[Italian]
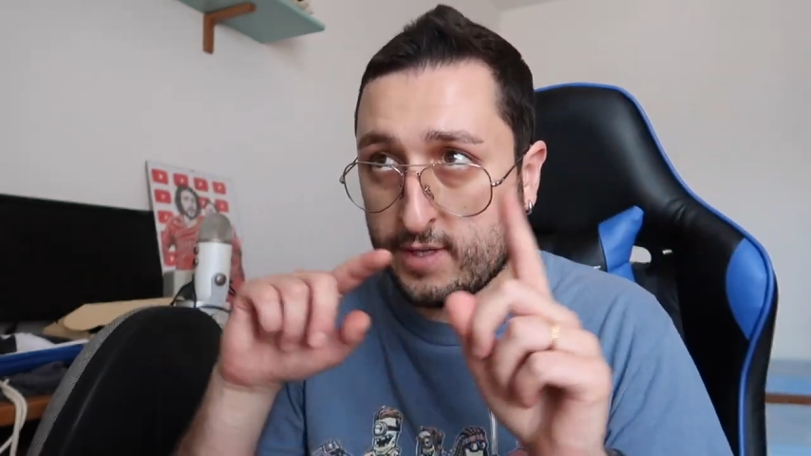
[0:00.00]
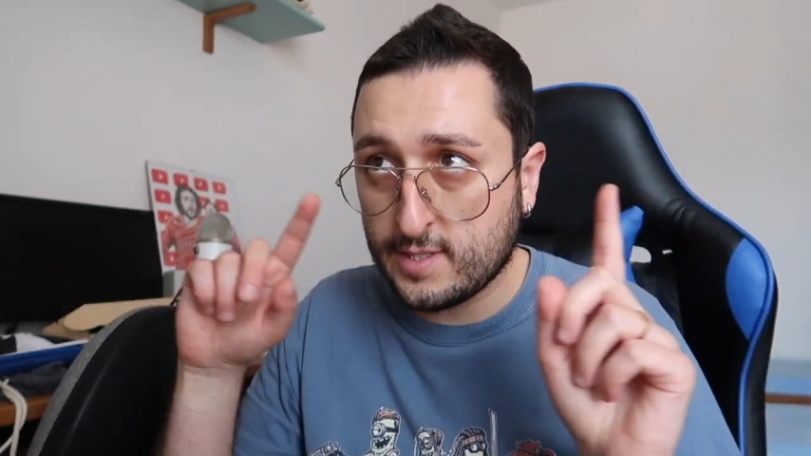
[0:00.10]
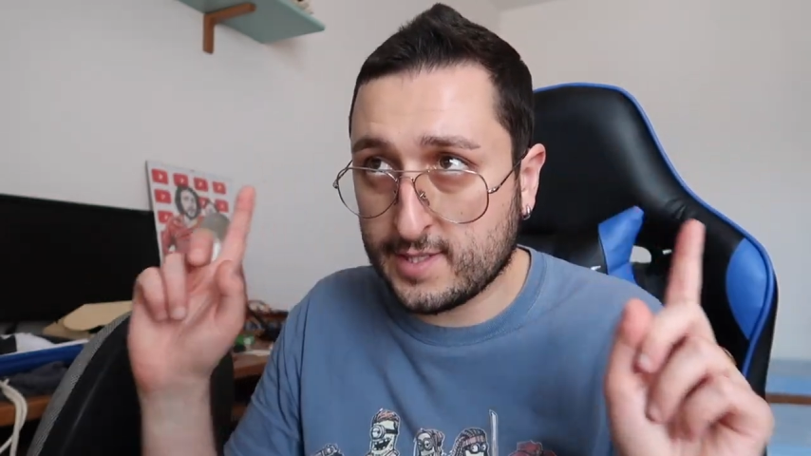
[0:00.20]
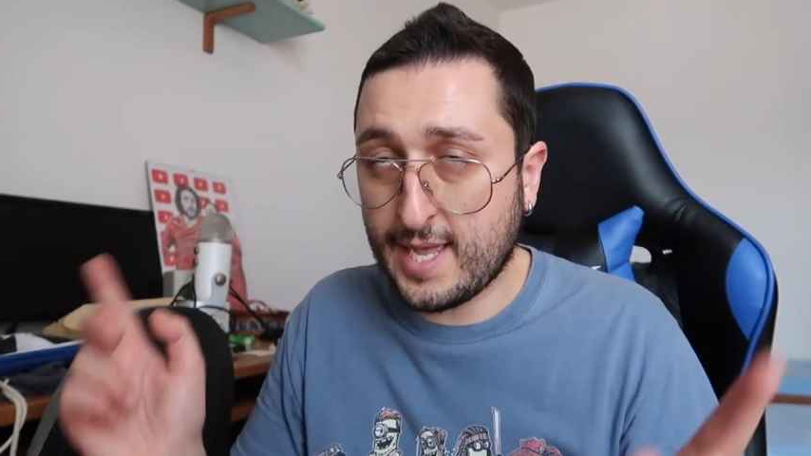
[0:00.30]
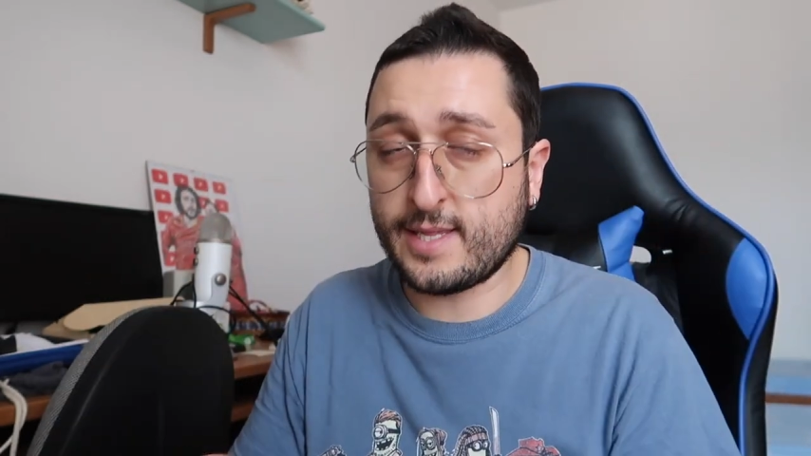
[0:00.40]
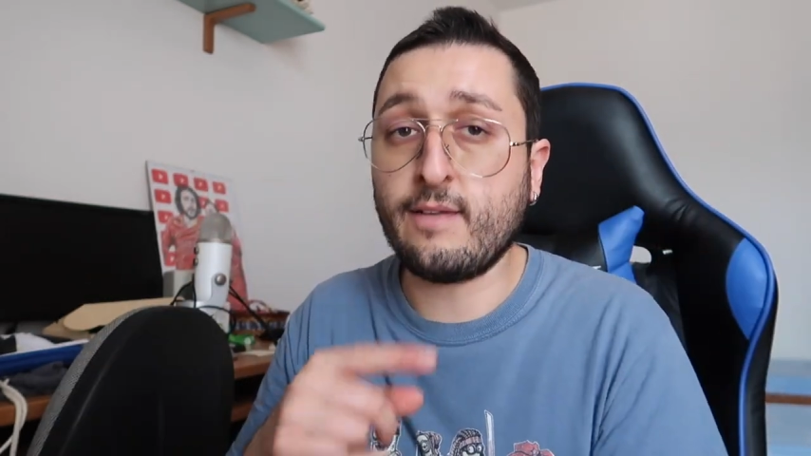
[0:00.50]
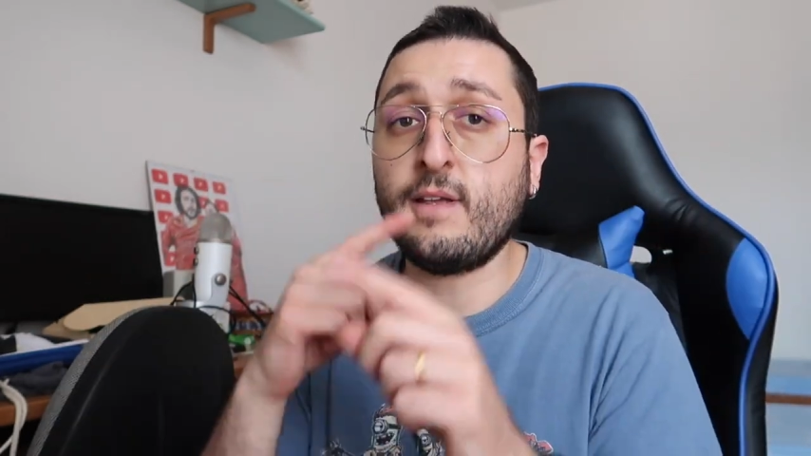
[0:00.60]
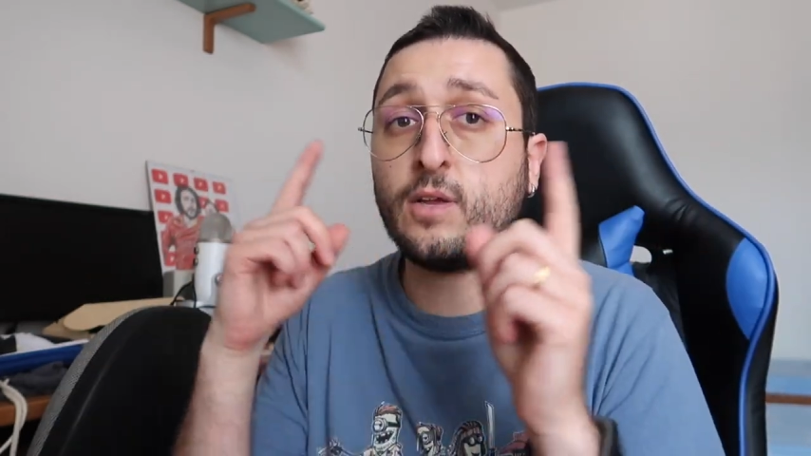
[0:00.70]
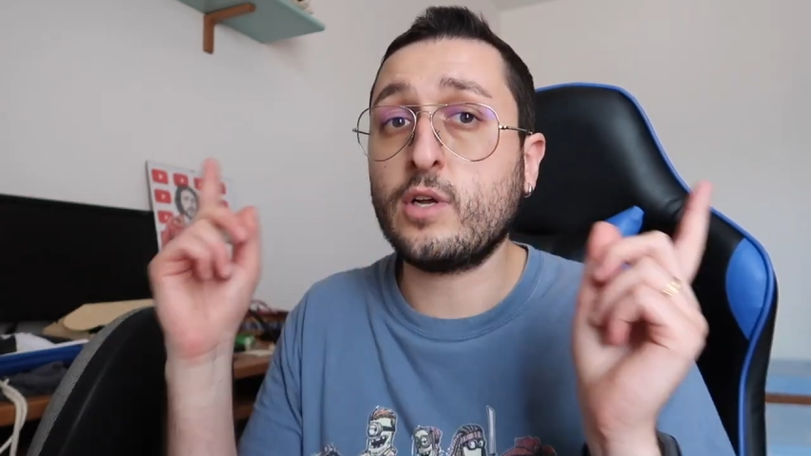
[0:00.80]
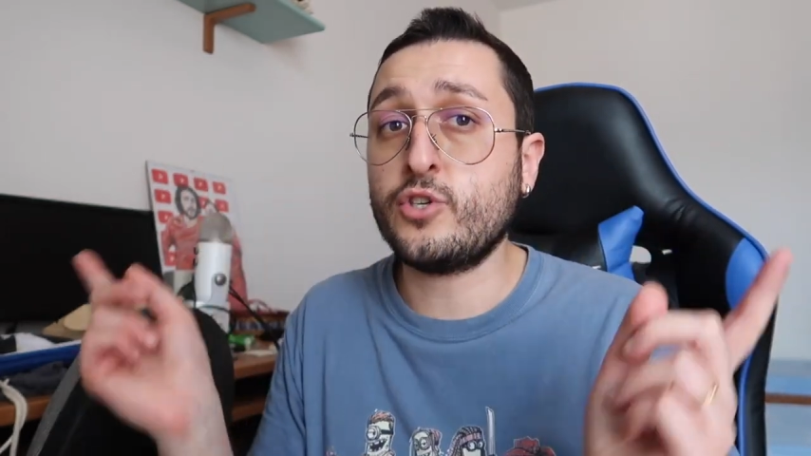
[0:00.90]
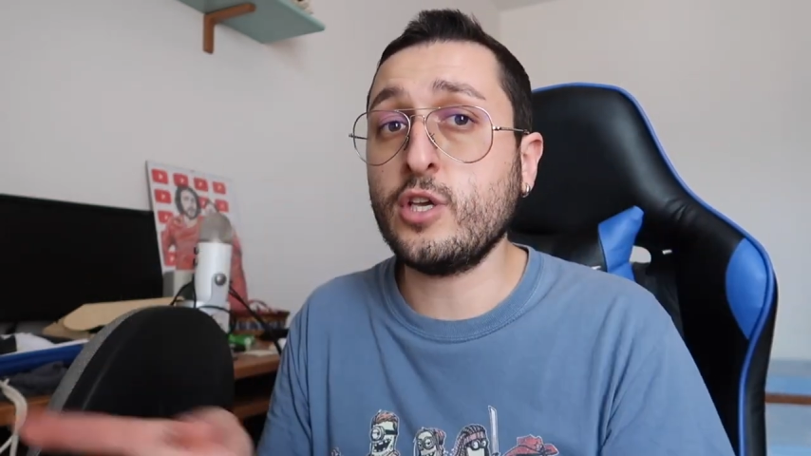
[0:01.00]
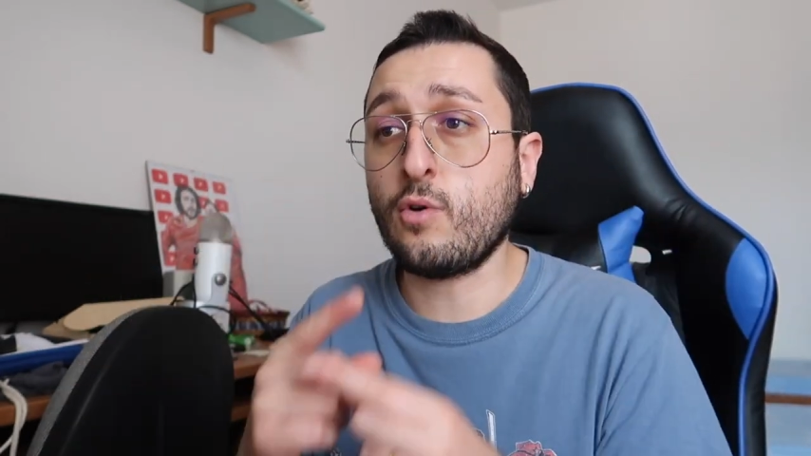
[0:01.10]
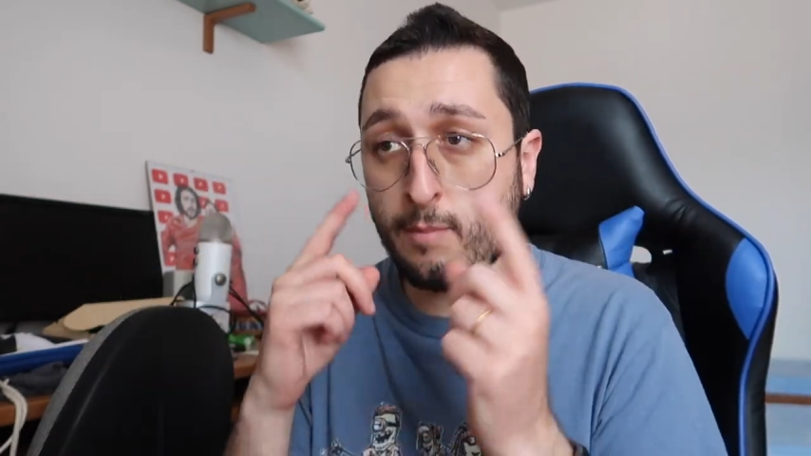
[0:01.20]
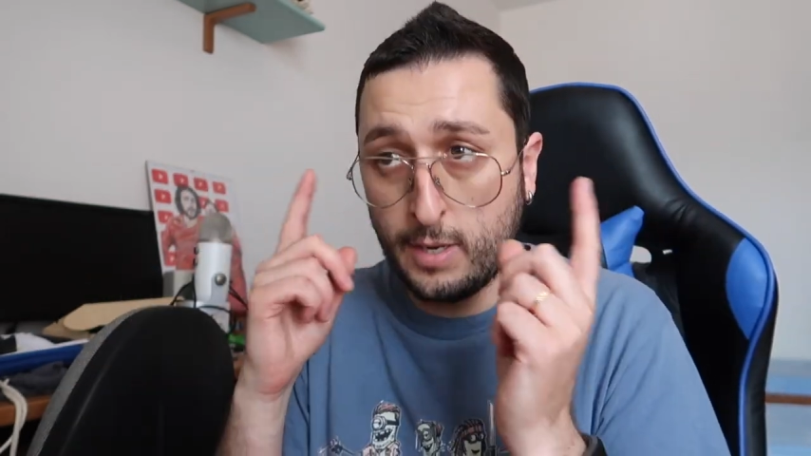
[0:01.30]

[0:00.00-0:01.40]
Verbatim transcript: 27,5